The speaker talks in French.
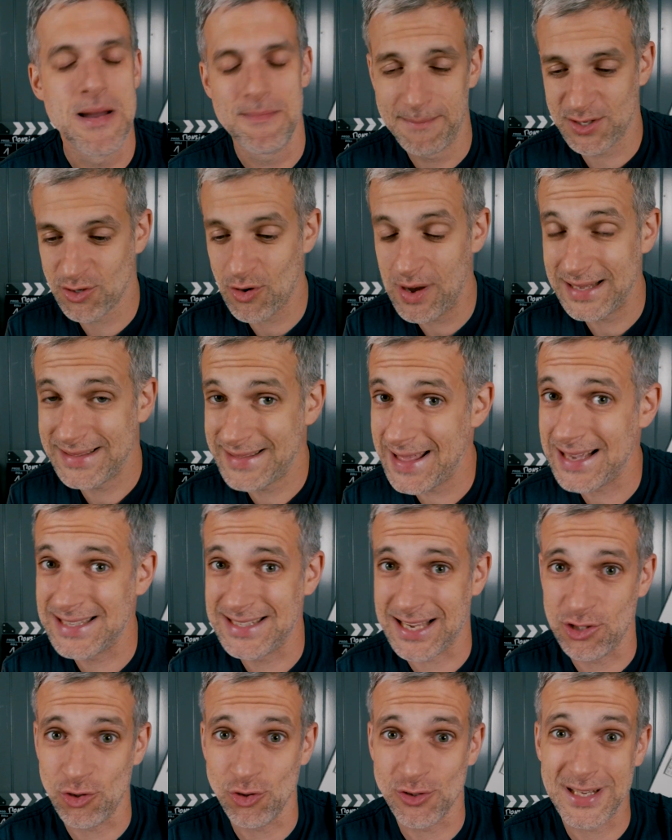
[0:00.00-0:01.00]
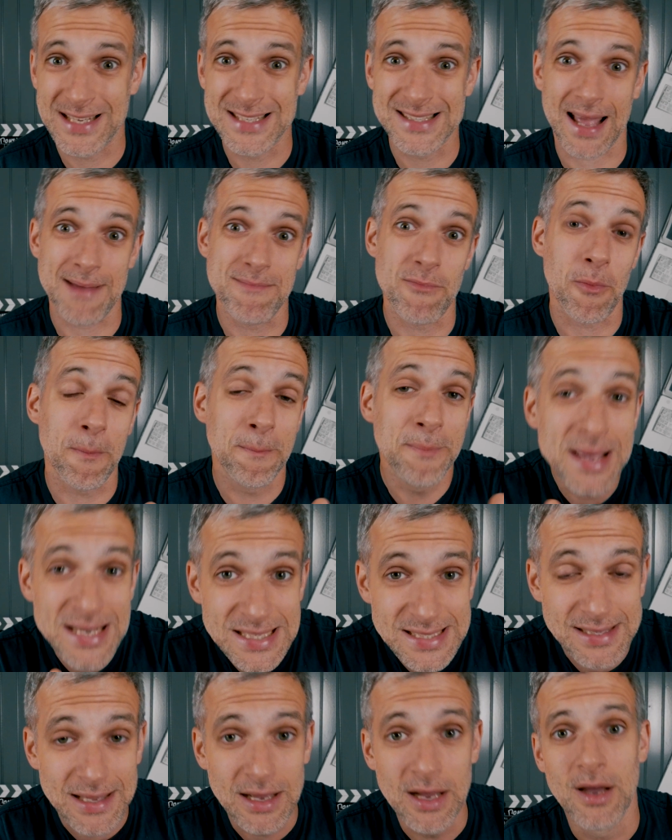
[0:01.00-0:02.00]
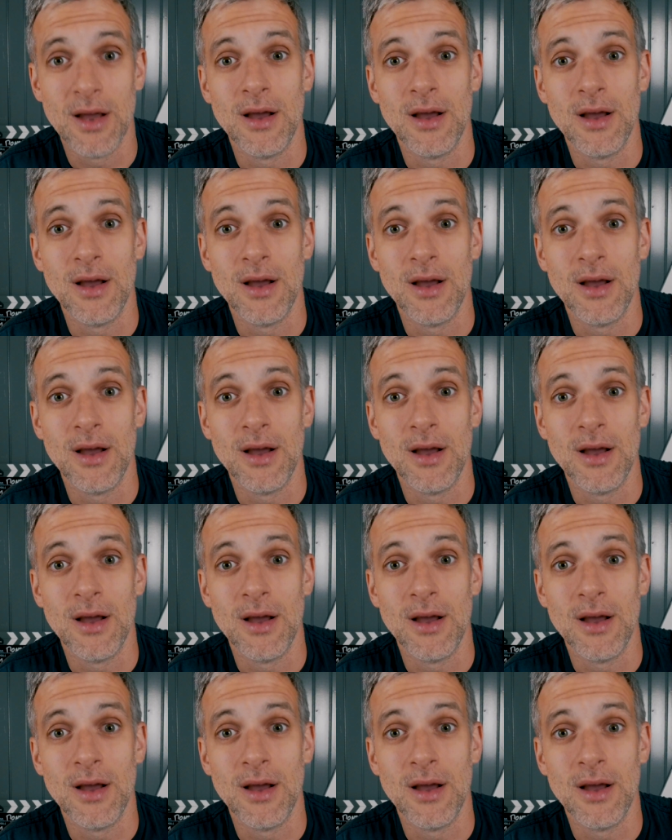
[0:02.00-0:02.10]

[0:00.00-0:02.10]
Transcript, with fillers: parce que la tech, c'est quelque chose d'extrêmement mixte.